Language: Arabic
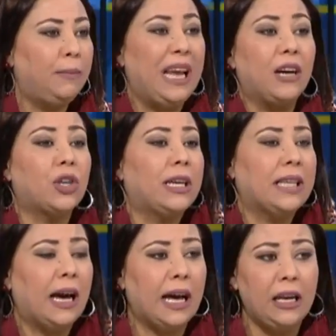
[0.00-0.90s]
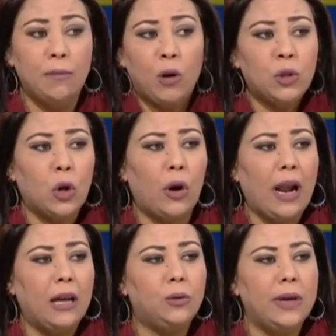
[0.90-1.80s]
لأشخاص آخرين ما همش القراء
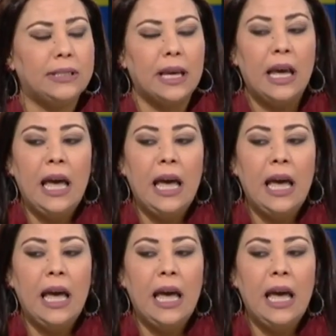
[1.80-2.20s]
التوانسة